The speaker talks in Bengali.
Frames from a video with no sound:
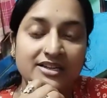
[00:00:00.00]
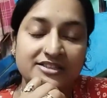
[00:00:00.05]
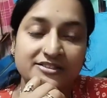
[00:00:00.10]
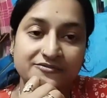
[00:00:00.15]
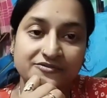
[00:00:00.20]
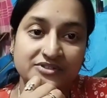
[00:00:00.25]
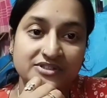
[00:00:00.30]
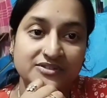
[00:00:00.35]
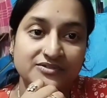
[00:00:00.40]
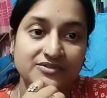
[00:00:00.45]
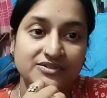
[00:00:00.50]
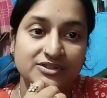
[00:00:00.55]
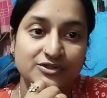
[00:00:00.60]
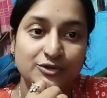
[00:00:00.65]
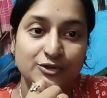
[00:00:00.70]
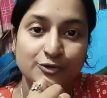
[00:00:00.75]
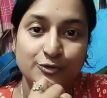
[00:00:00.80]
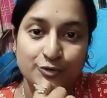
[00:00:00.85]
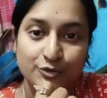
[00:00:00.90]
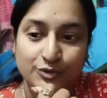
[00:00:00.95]
টিফিন
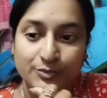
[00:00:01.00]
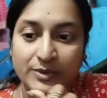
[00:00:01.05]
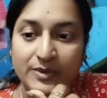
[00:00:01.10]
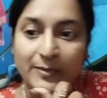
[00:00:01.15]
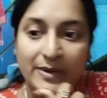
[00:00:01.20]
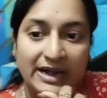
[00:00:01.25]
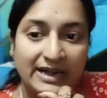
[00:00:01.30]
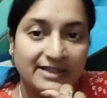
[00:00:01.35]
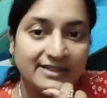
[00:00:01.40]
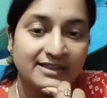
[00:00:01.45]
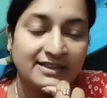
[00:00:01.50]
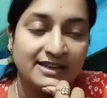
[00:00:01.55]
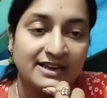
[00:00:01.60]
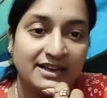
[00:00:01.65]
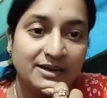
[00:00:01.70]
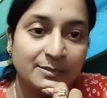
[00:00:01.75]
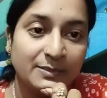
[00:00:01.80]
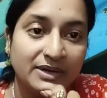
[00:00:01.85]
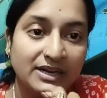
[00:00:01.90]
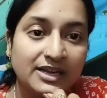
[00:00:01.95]
টিফিনগুলো করবে বাইরে থেকে
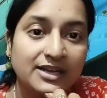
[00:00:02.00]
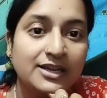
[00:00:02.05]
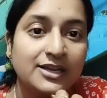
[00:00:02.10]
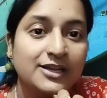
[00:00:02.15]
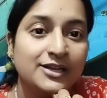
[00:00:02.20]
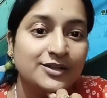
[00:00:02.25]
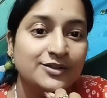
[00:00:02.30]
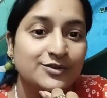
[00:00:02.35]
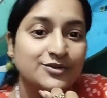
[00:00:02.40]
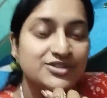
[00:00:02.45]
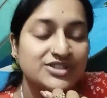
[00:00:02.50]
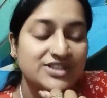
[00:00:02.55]
আনবে না তো